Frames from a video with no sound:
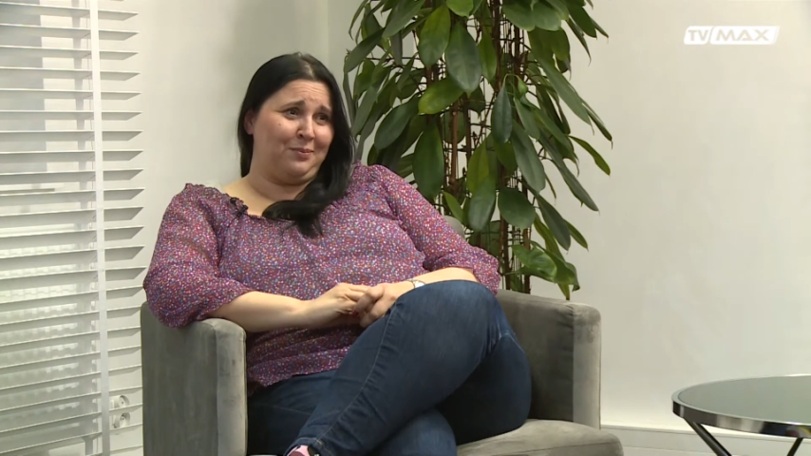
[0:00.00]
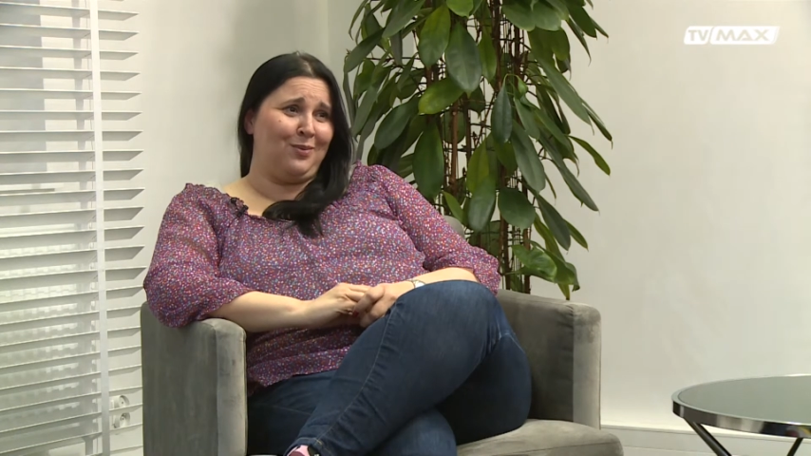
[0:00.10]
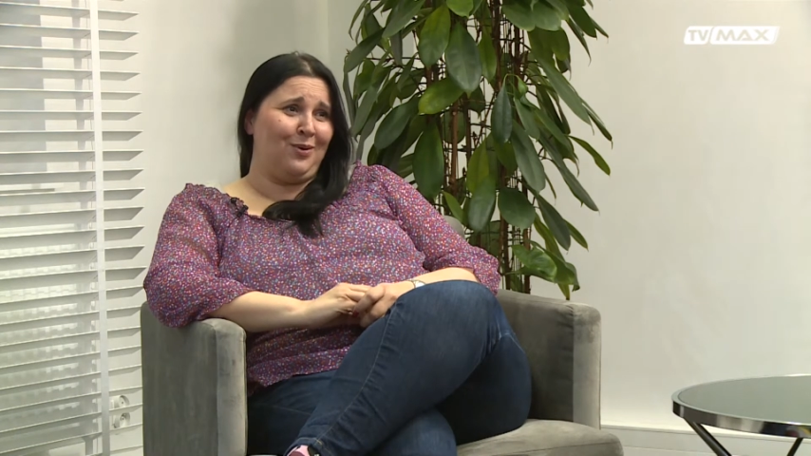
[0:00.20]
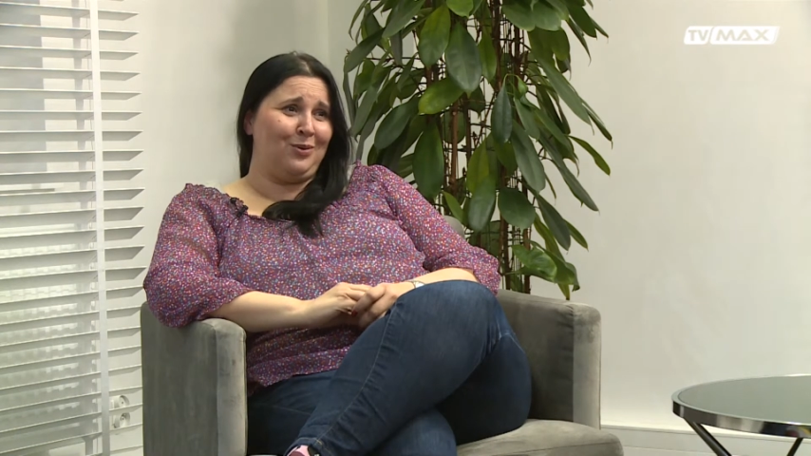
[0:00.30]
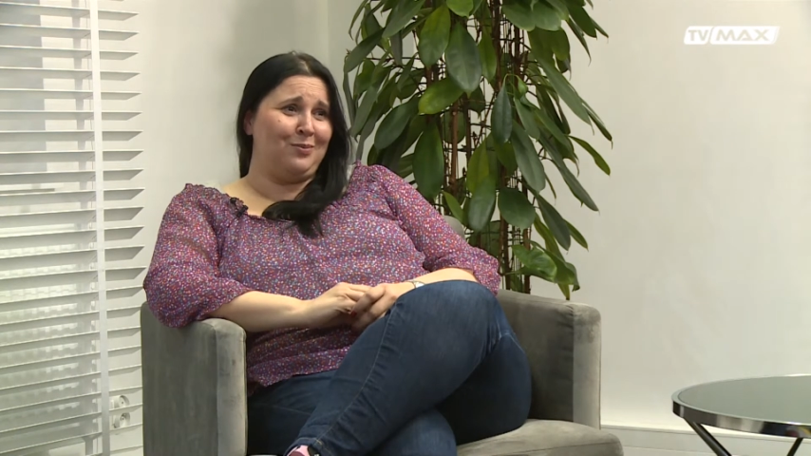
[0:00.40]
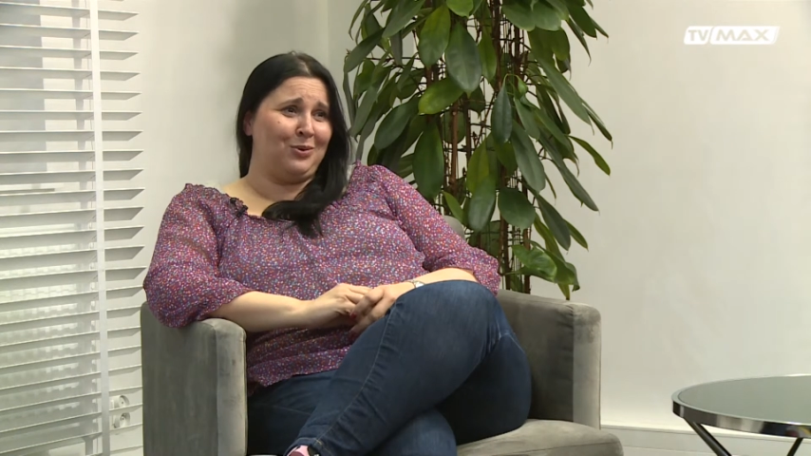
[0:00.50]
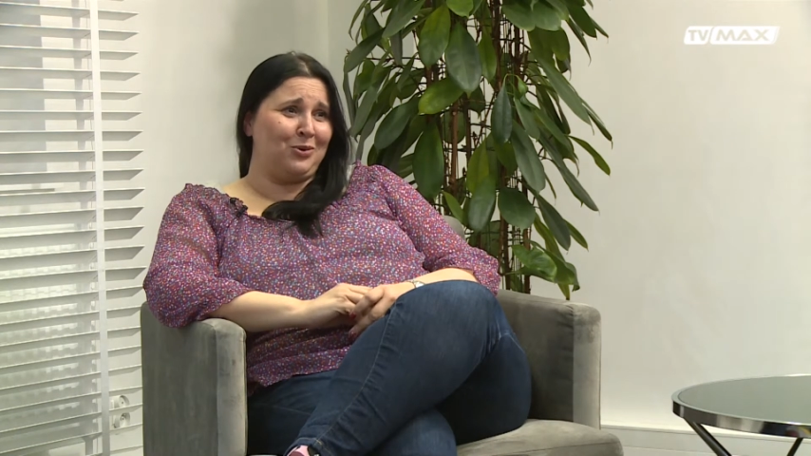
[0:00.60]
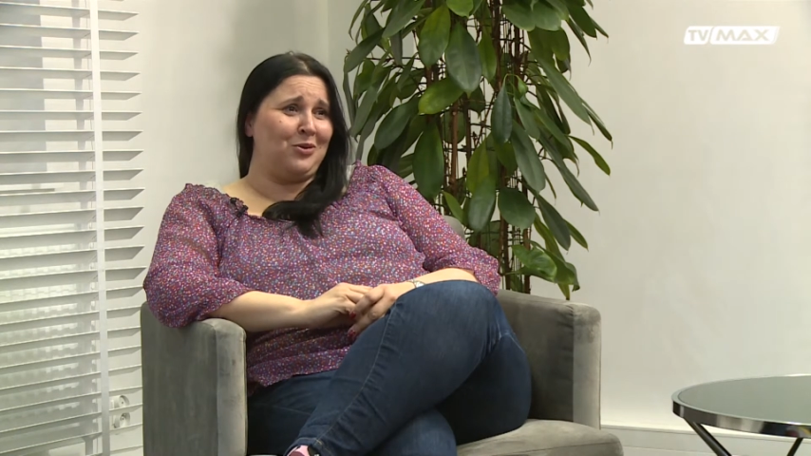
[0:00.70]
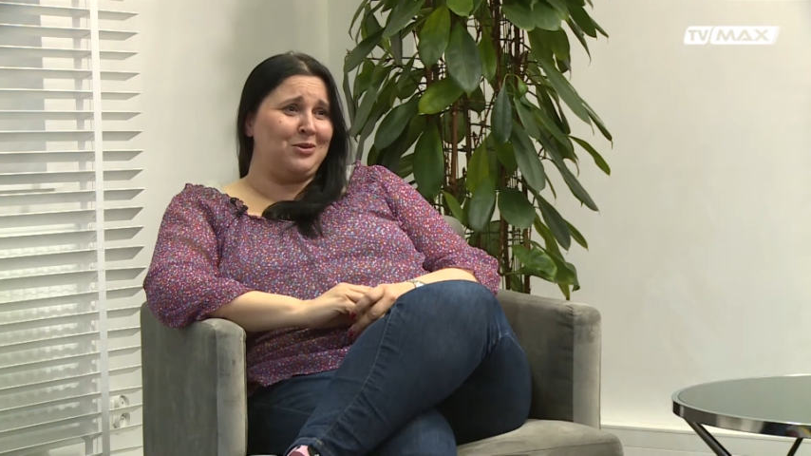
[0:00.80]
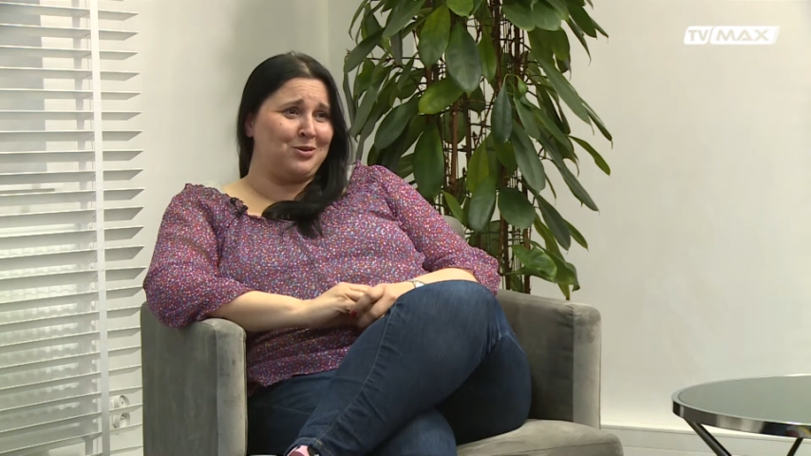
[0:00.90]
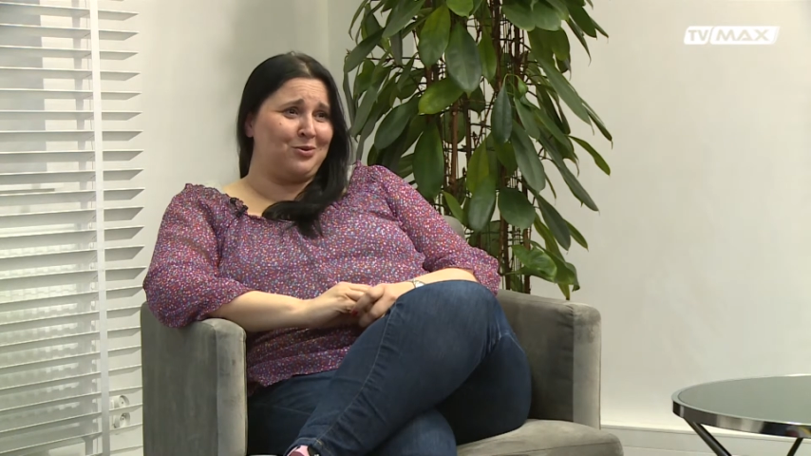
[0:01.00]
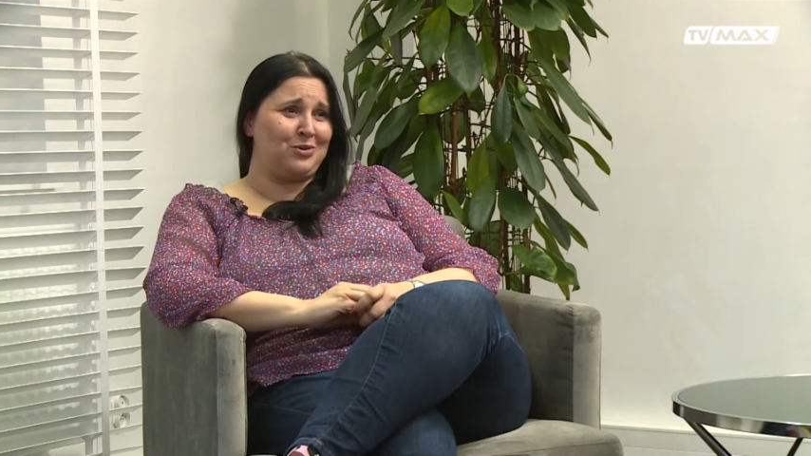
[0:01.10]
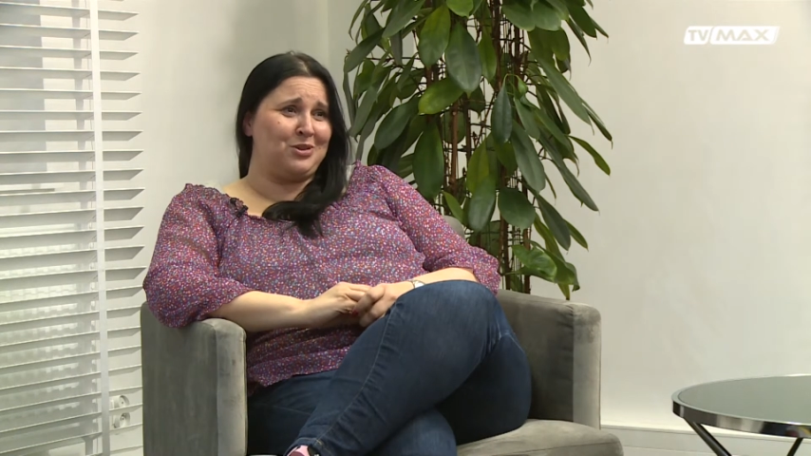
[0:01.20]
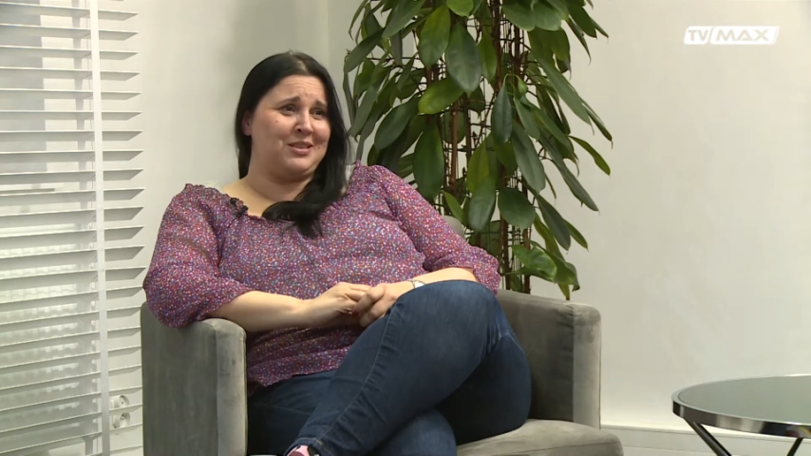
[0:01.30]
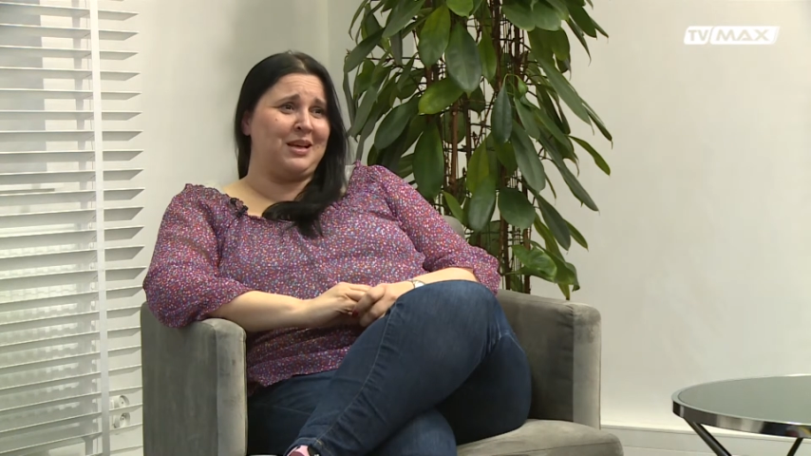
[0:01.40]
bo, bo to oni są
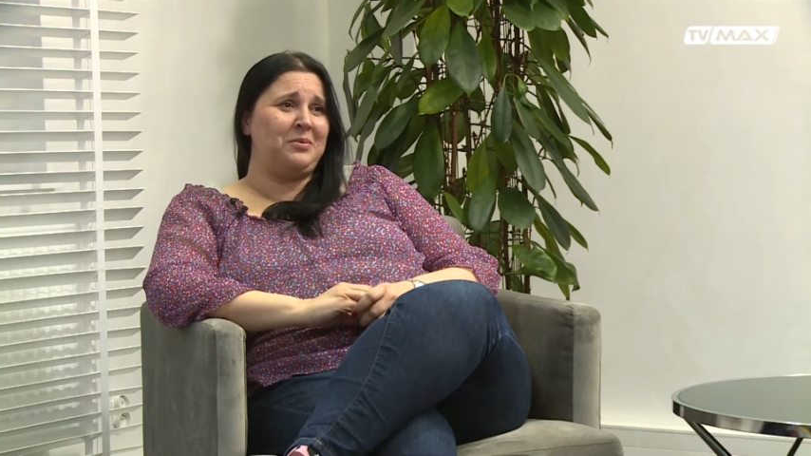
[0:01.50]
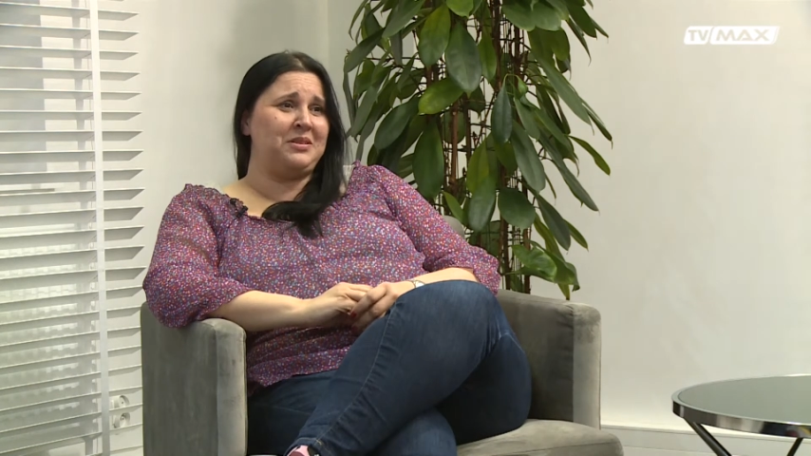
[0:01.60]
rodzicami,